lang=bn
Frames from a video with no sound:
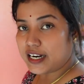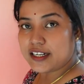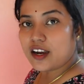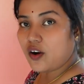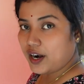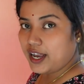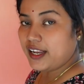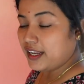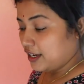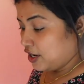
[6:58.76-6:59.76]
স্নানটা করায়
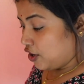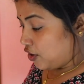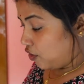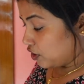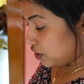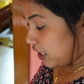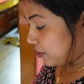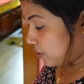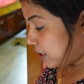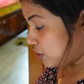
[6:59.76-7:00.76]
ও যদি
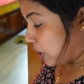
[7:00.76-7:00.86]
একটুখানি